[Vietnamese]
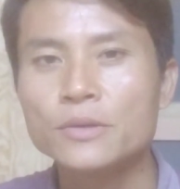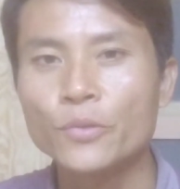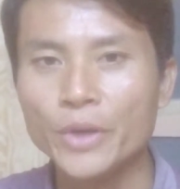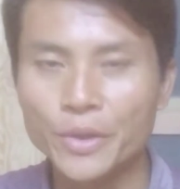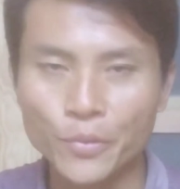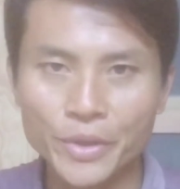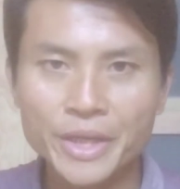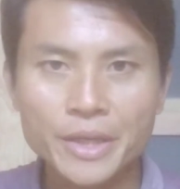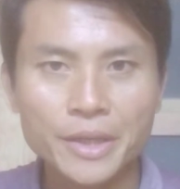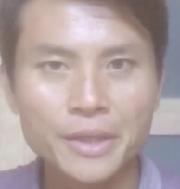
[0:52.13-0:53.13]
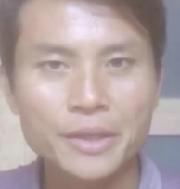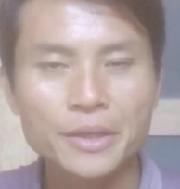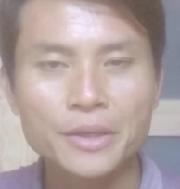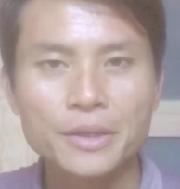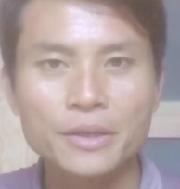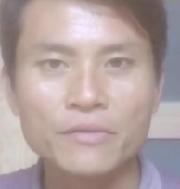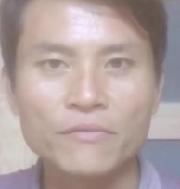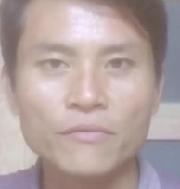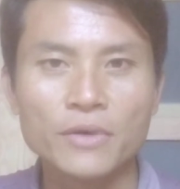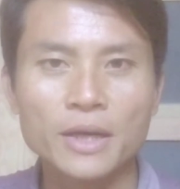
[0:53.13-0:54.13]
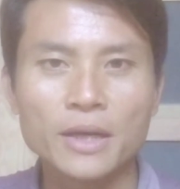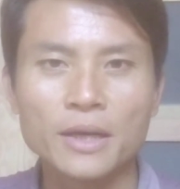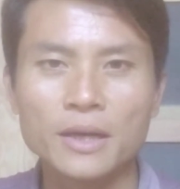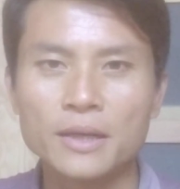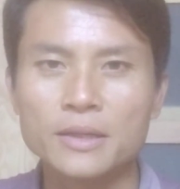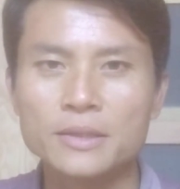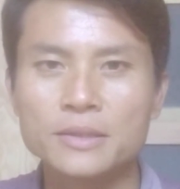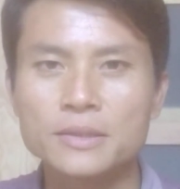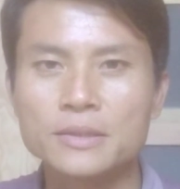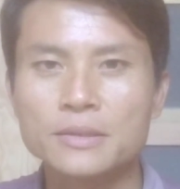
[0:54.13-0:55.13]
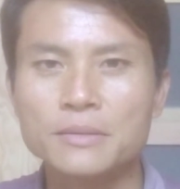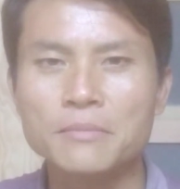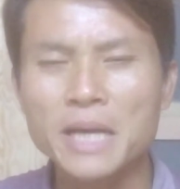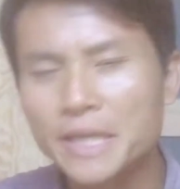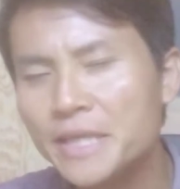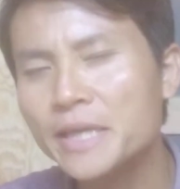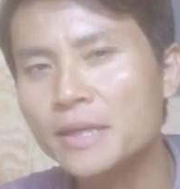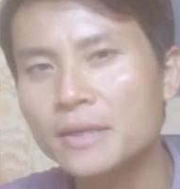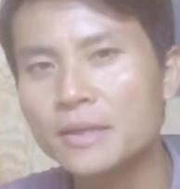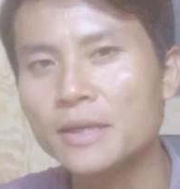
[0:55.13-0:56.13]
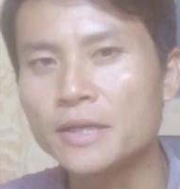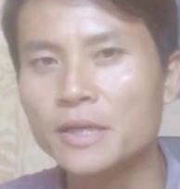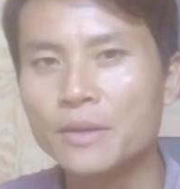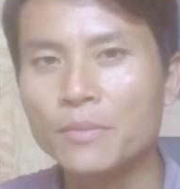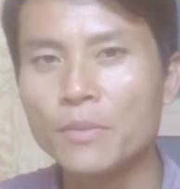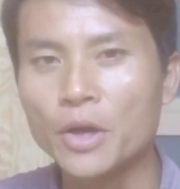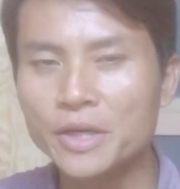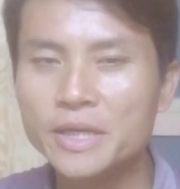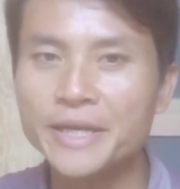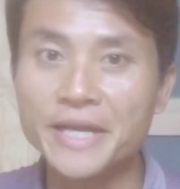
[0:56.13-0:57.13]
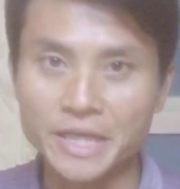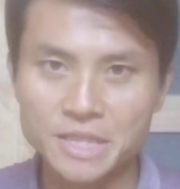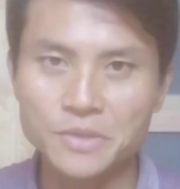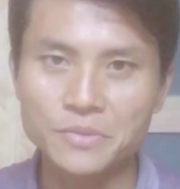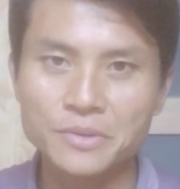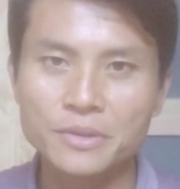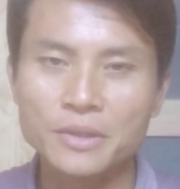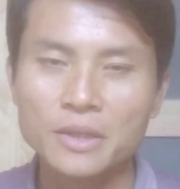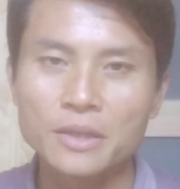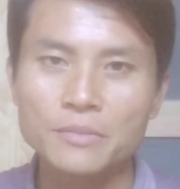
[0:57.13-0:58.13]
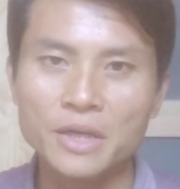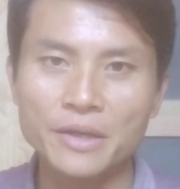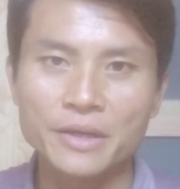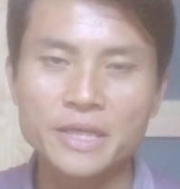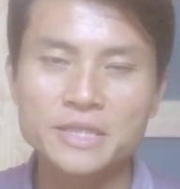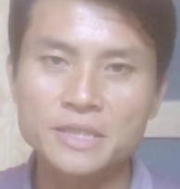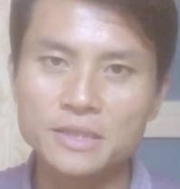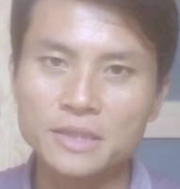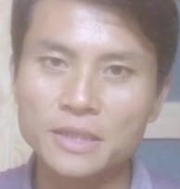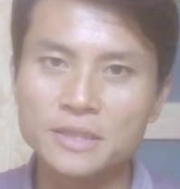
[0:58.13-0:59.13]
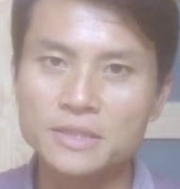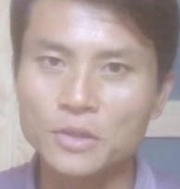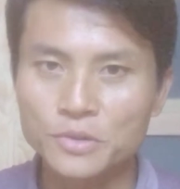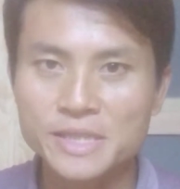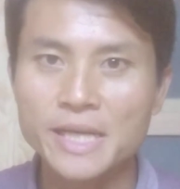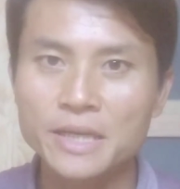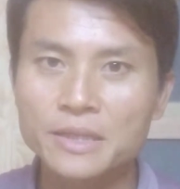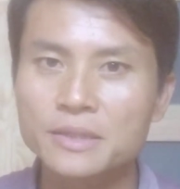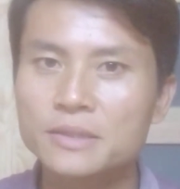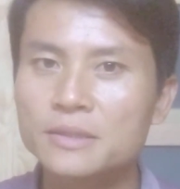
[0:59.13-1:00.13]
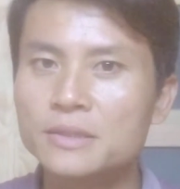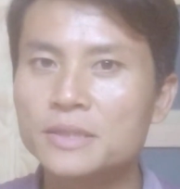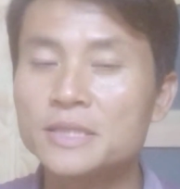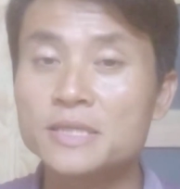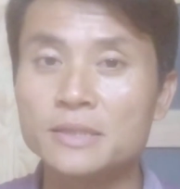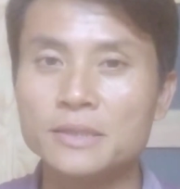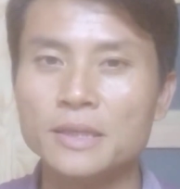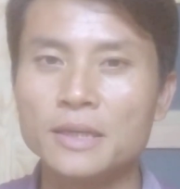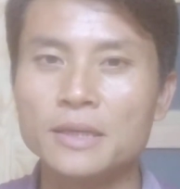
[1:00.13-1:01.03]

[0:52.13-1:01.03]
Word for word: quyền quý, và mặc nhiên là được mọi người nể trọng bởi cái sự giàu sang, cái sự